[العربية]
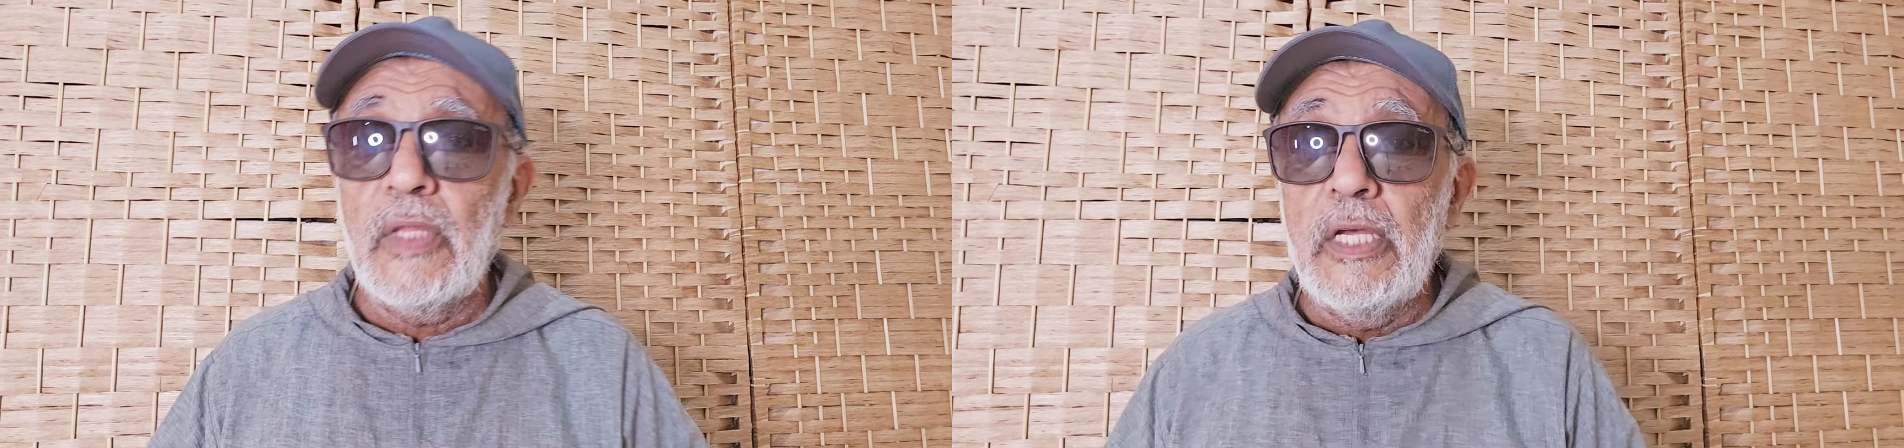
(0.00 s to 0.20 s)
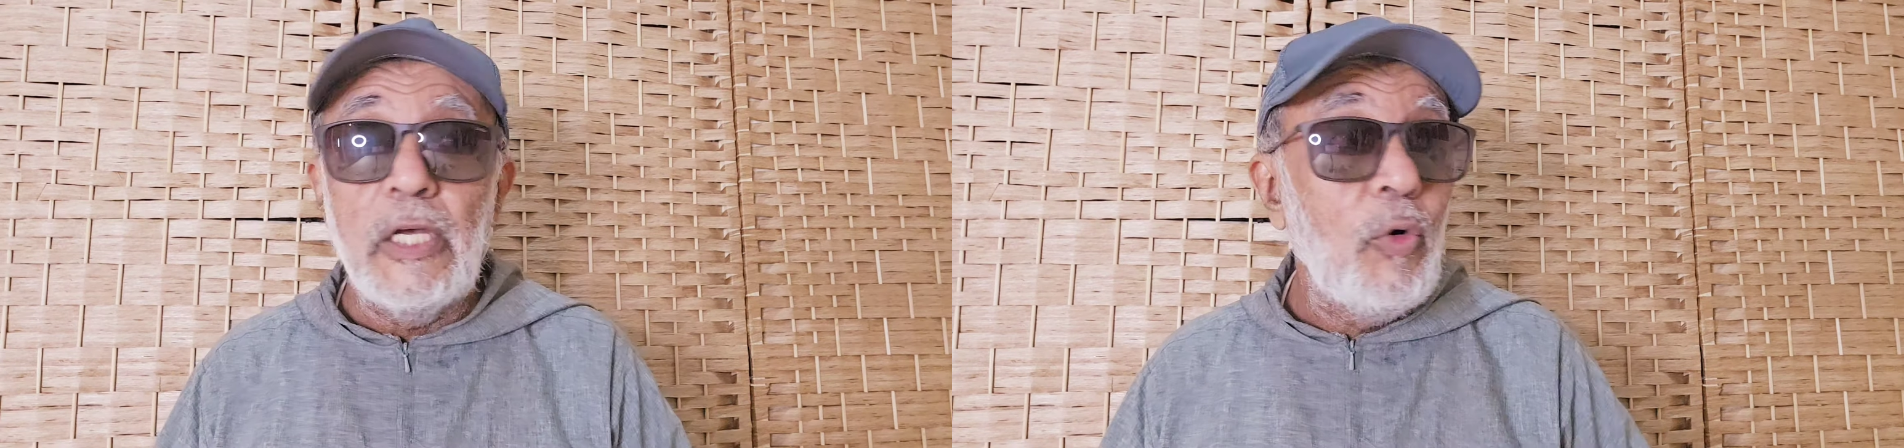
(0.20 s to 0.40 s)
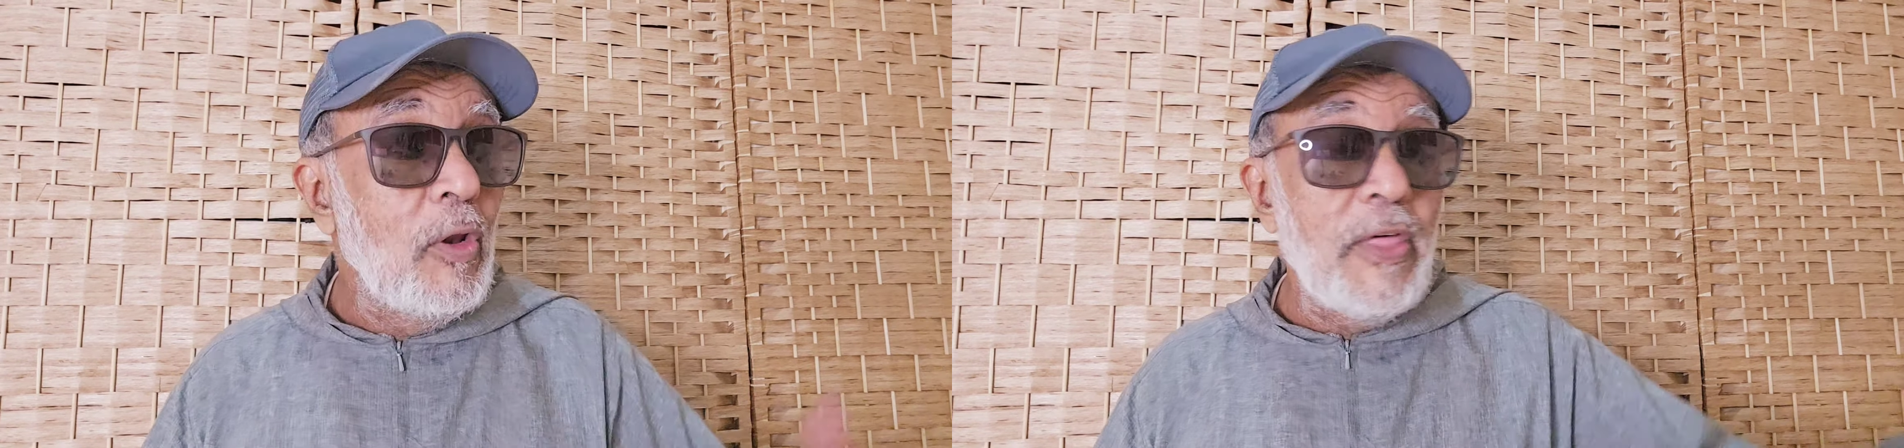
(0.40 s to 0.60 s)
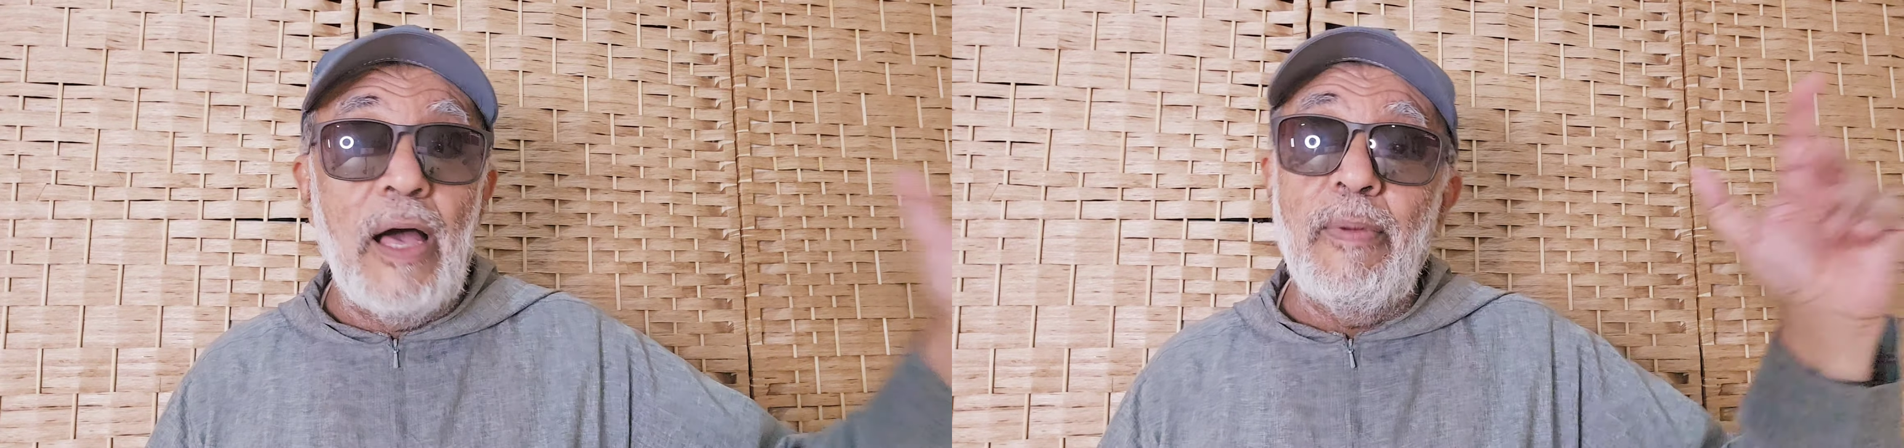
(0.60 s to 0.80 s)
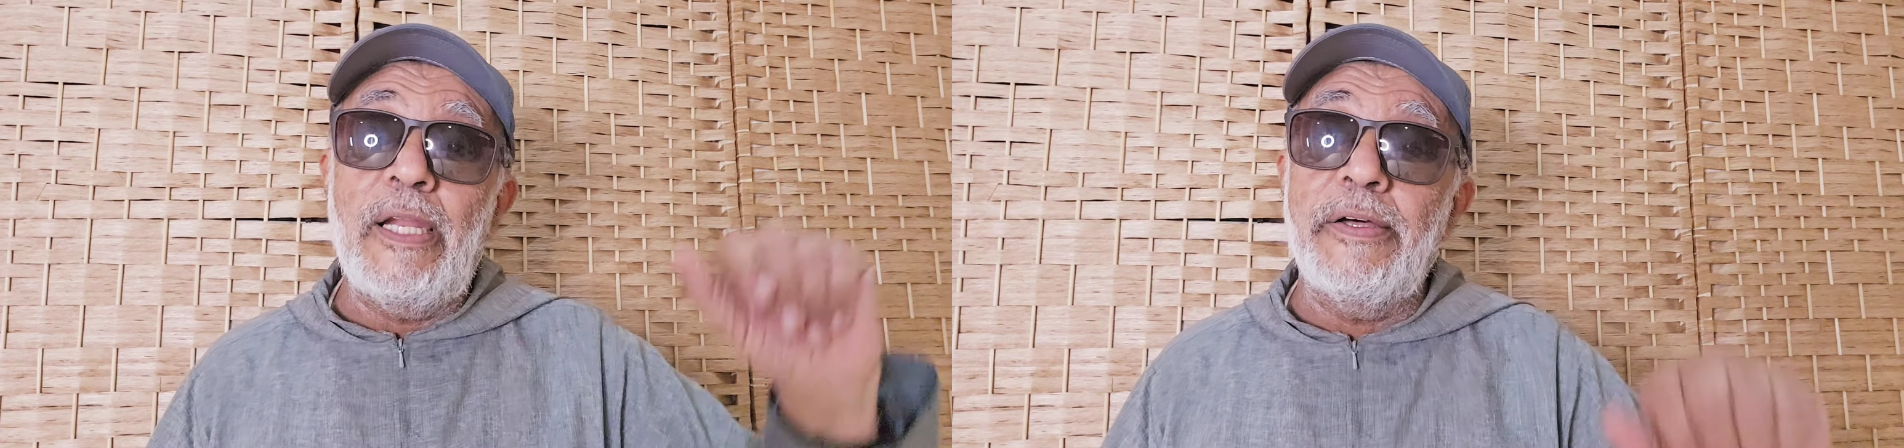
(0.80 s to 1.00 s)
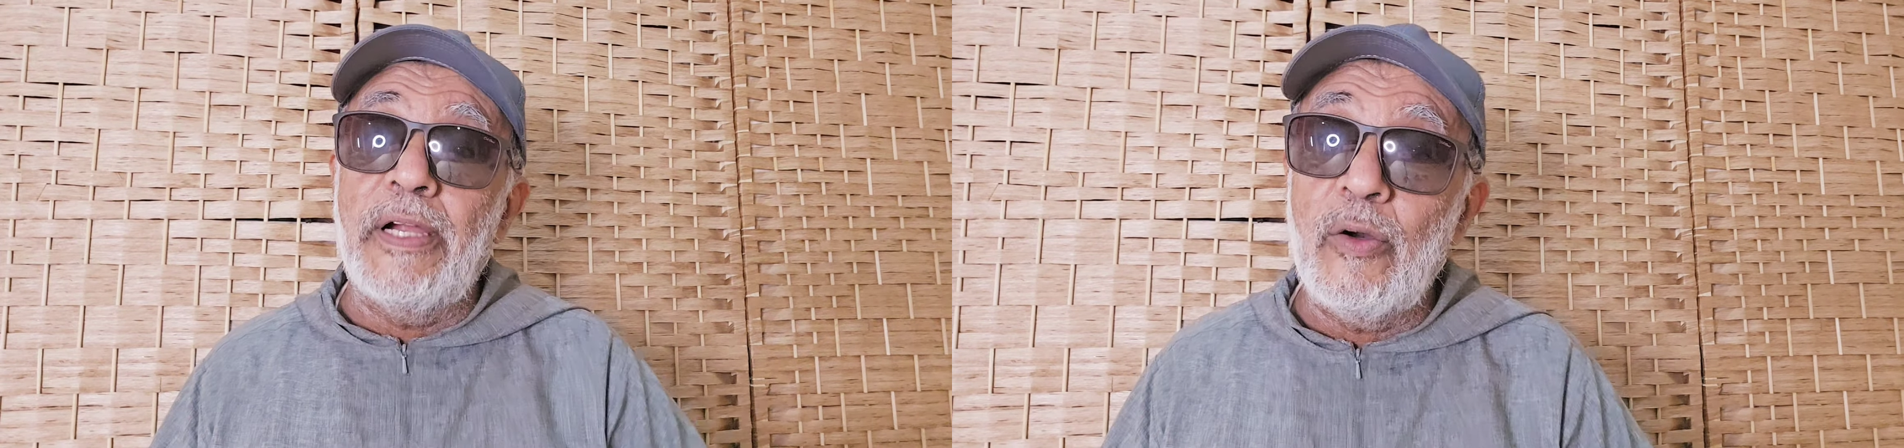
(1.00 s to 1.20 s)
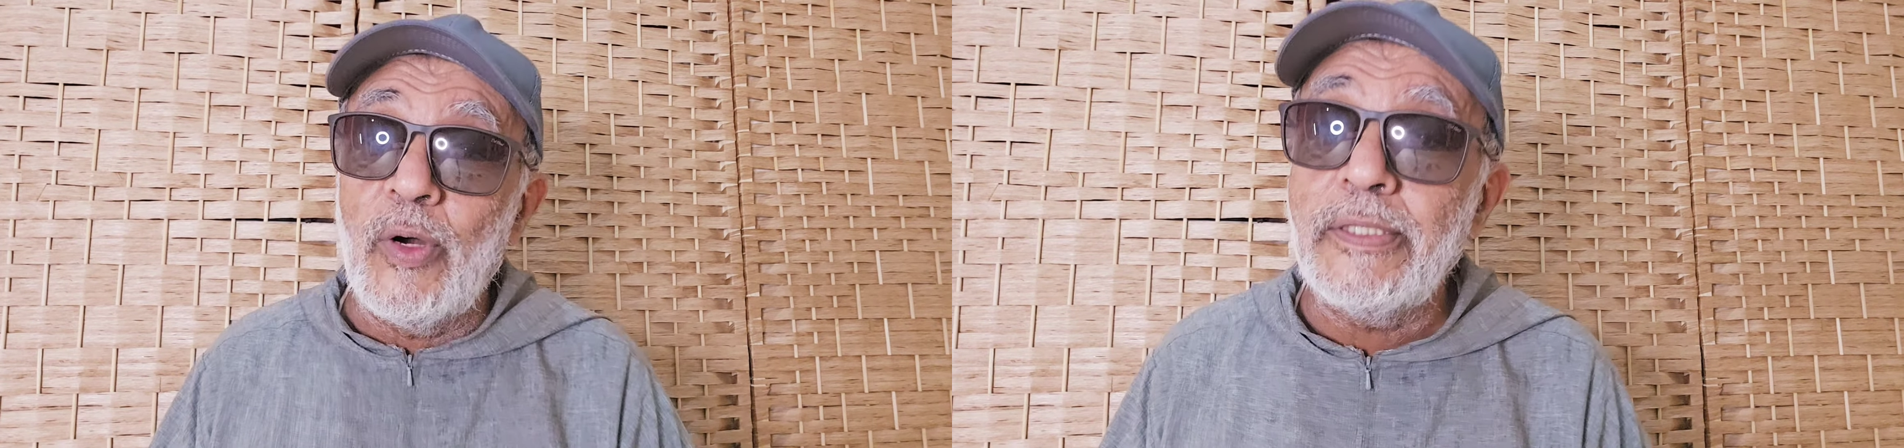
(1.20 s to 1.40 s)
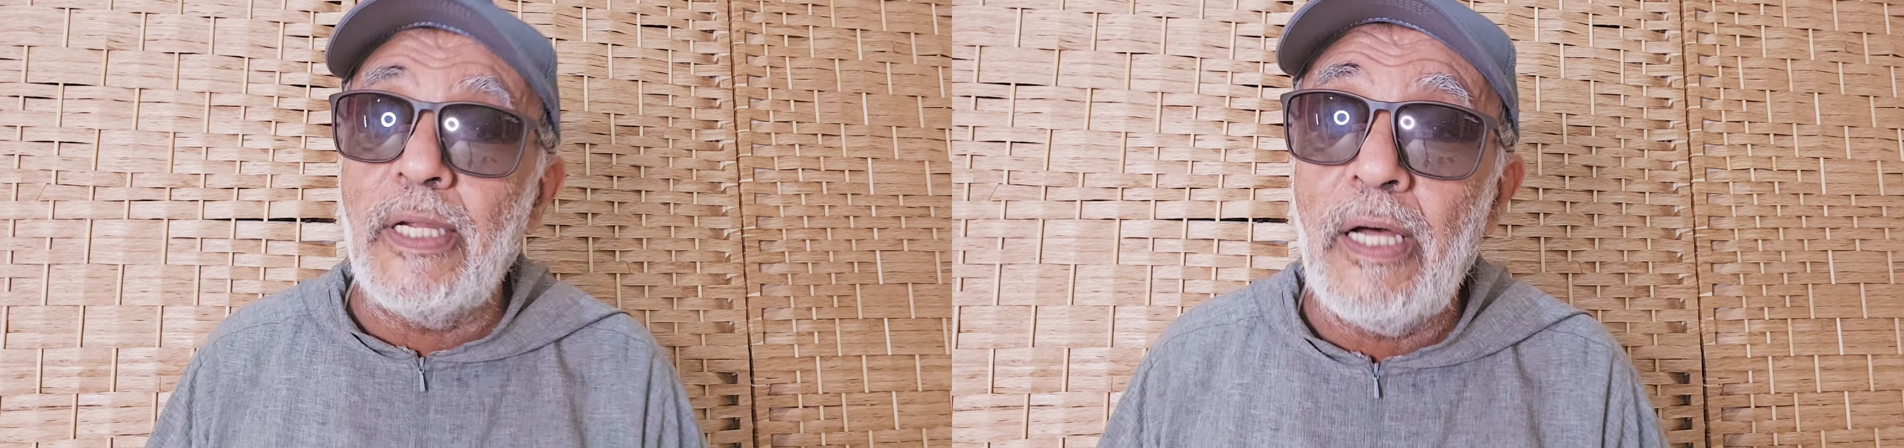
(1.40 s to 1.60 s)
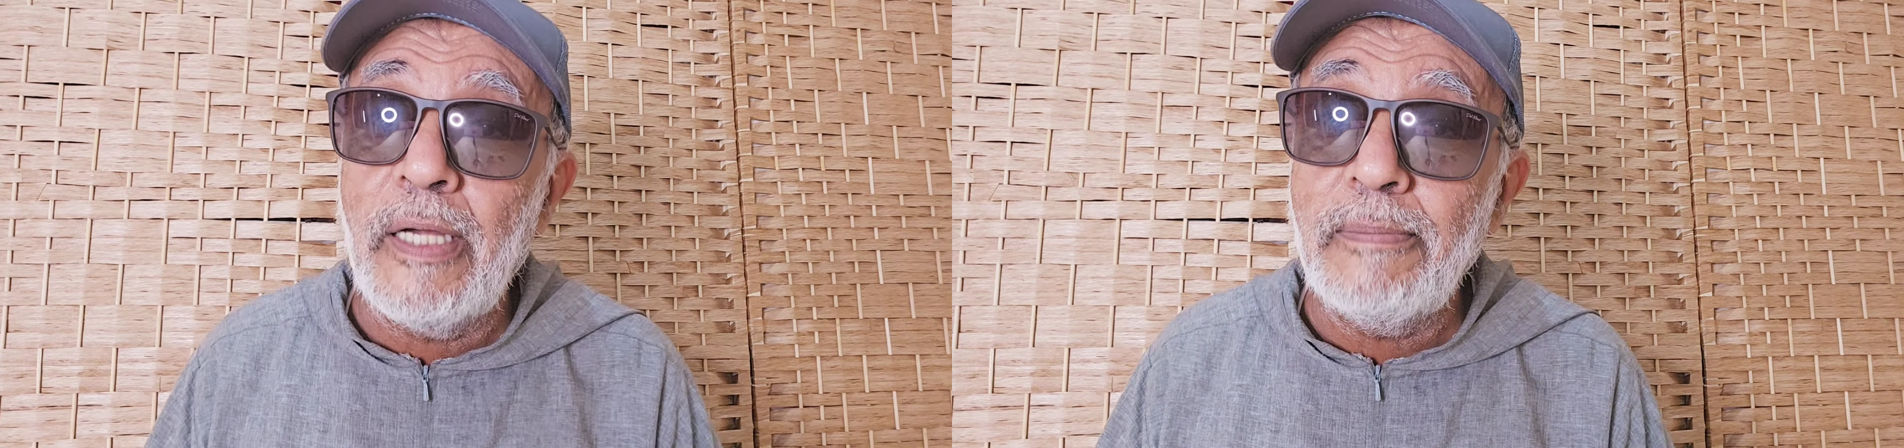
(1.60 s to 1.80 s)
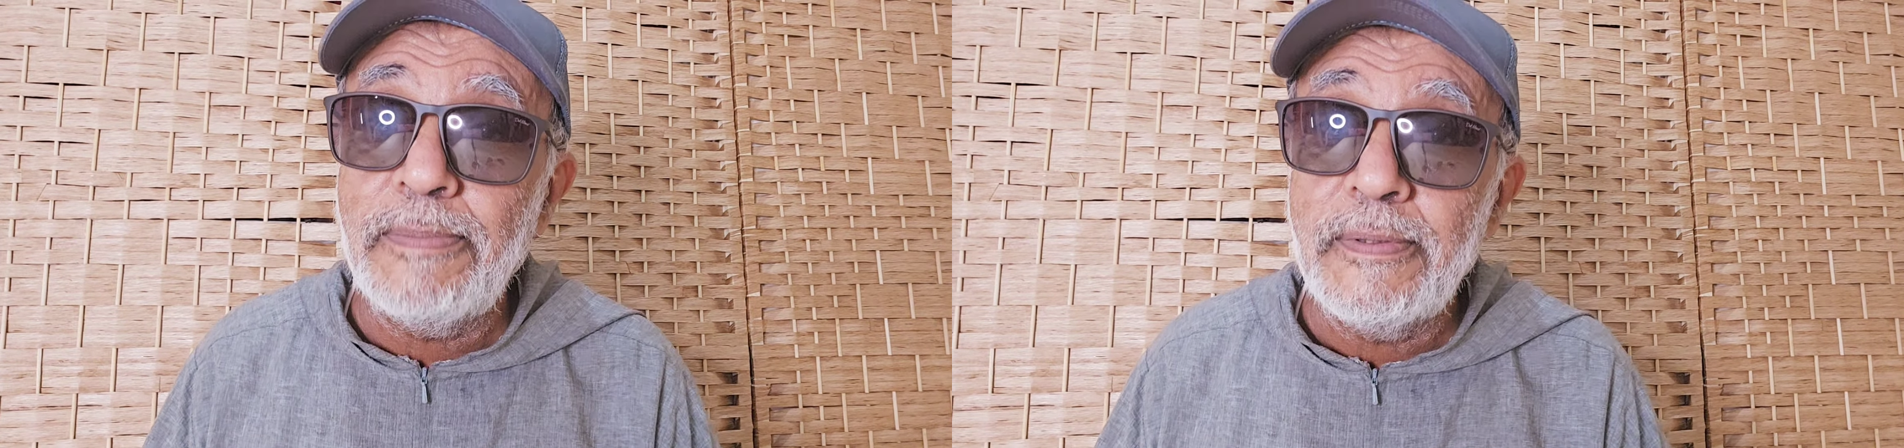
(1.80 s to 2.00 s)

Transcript: يقول ذهب العراق وقت الحرب